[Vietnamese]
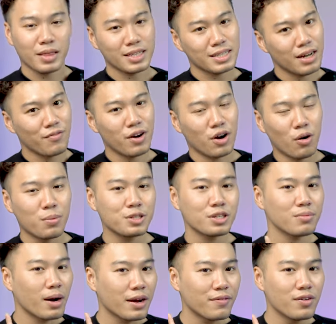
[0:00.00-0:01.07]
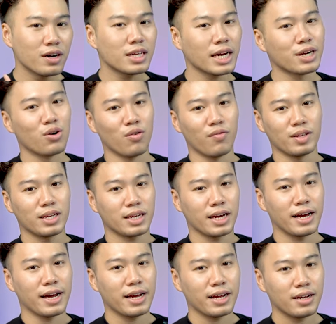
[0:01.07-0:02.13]
tại sao vừa có một chiếc máy vừa thay đổi về thiết
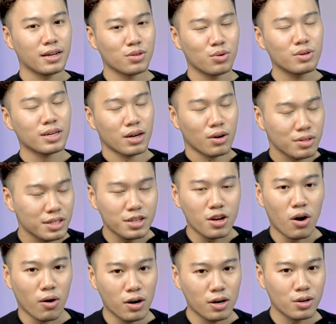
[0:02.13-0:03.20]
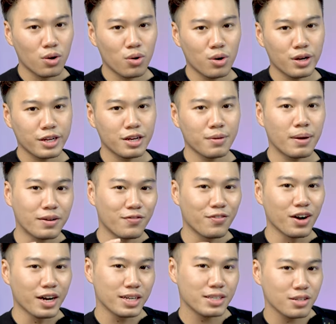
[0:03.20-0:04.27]
kế tuy rằng nó chỉ nhỏ hơn thôi nhưng mà
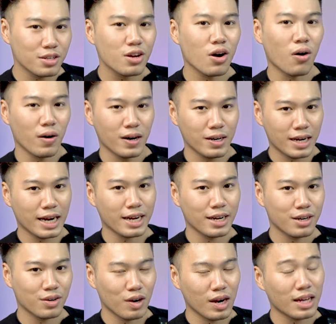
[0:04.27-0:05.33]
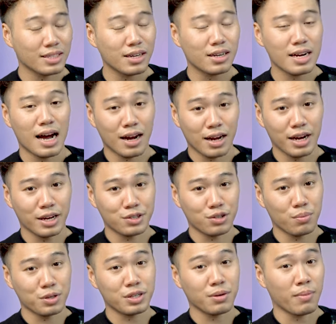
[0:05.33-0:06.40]
với cái sự nhỏ hơn này nó là rất đáng kể
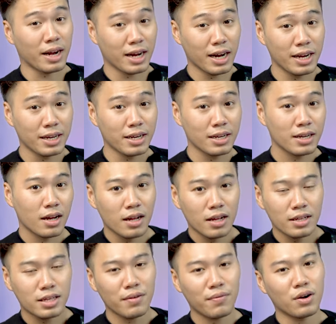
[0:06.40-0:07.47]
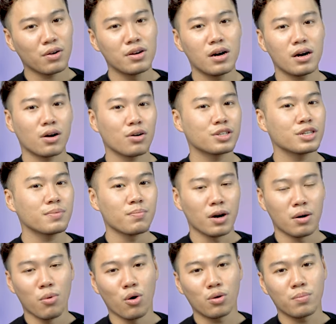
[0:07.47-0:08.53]
cho một chiếc máy cây thêm vào đó nữa con chip
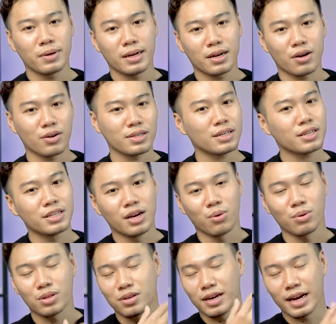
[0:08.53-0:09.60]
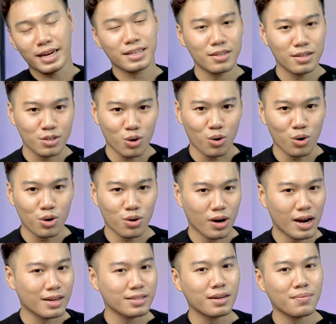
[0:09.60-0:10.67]
M4 mình đã nói rất nhiều từ nãy đến giờ rồi
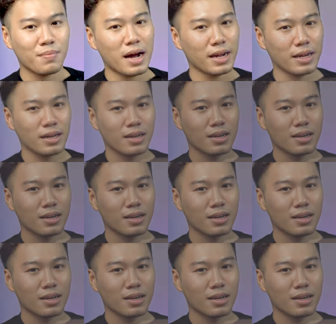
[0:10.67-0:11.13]
nó đang rất mạnh